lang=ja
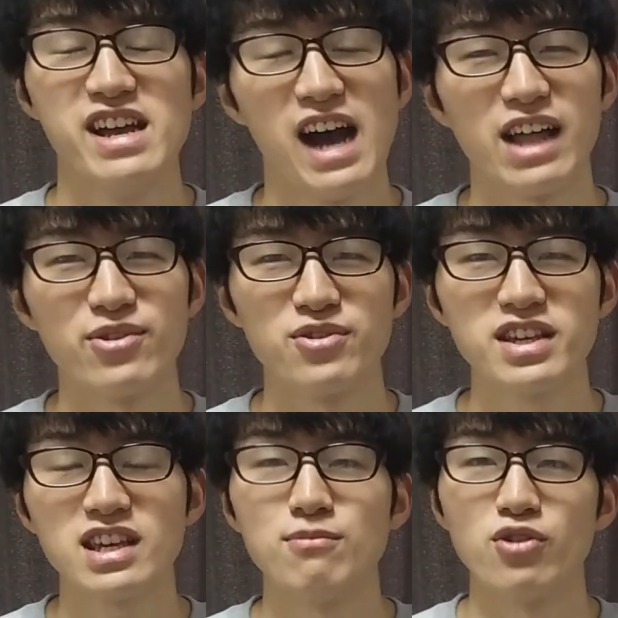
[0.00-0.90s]
あの、
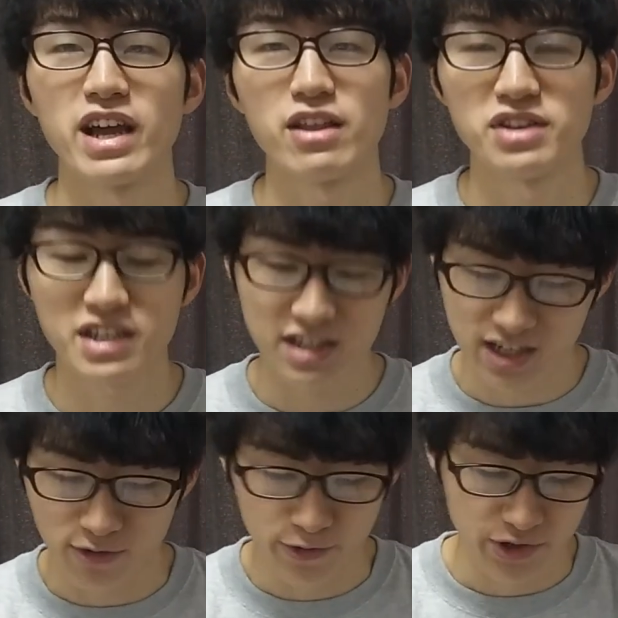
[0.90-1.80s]
にきも来年のいちがつ
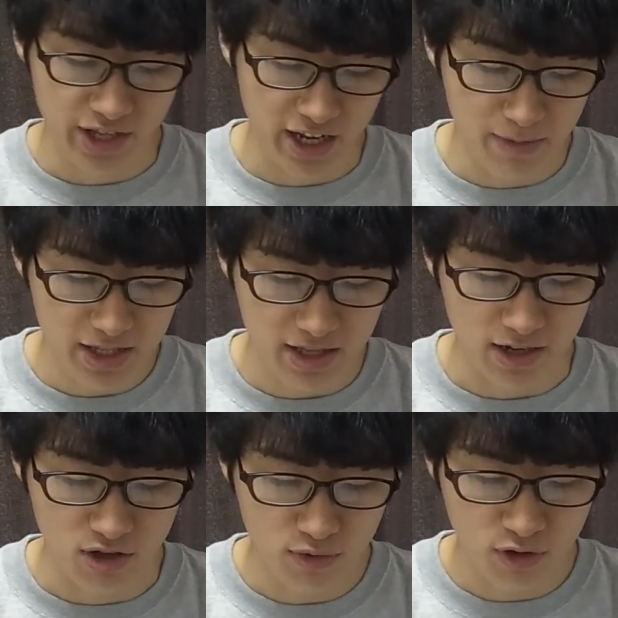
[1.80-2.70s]
から放送されますけ
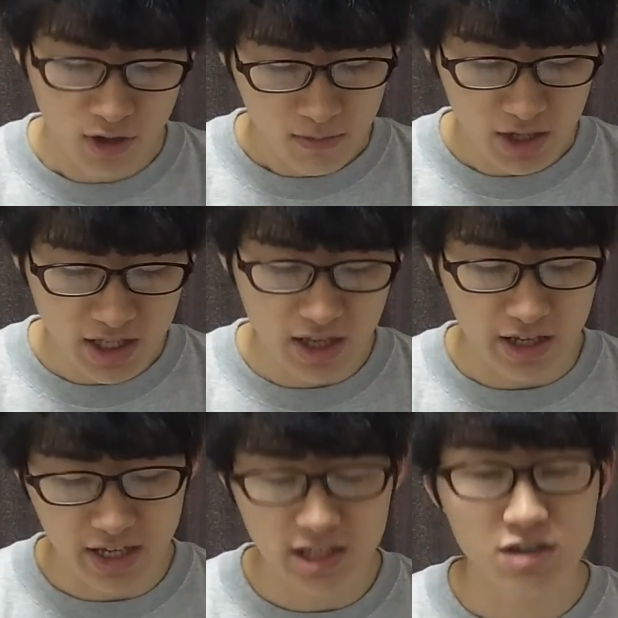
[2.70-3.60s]
れども、まあ、すでに
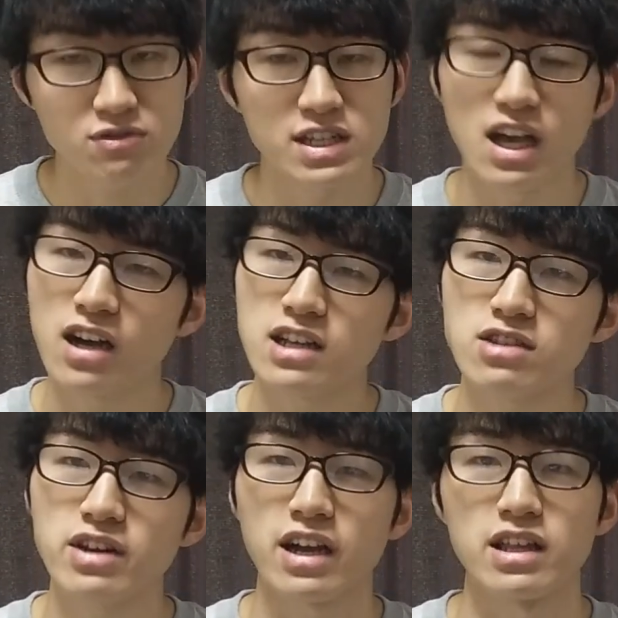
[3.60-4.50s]
原作はさんが
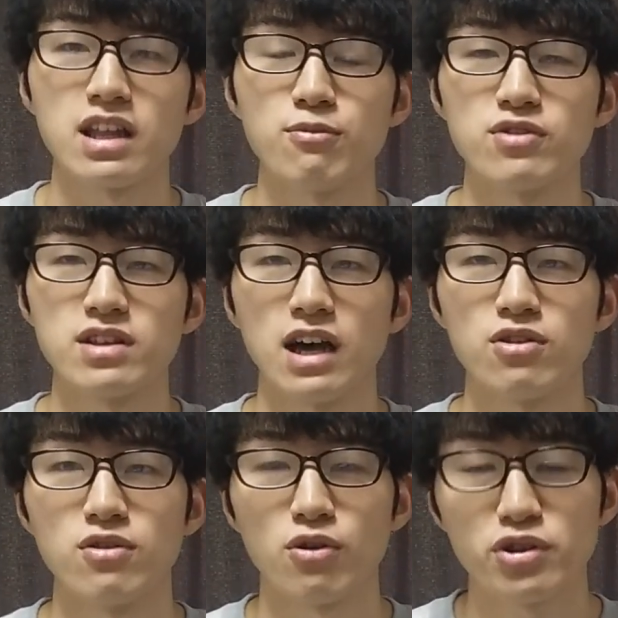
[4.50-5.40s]
つぐらいかな、多分、あ
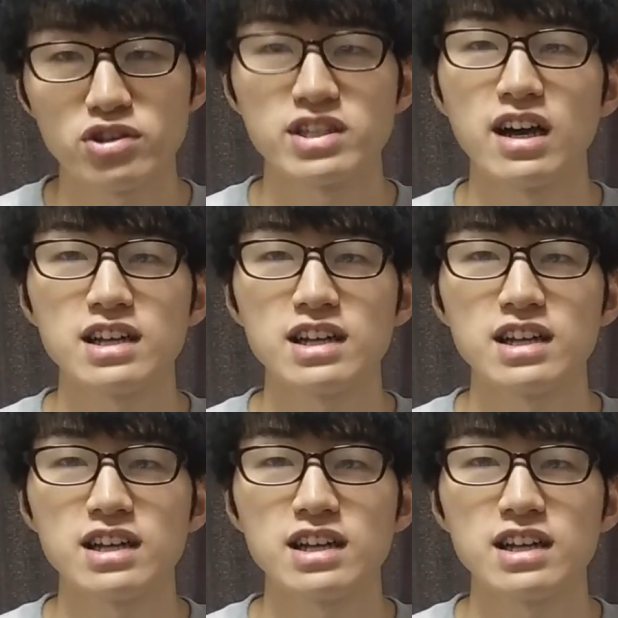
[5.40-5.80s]
の、今年のさんが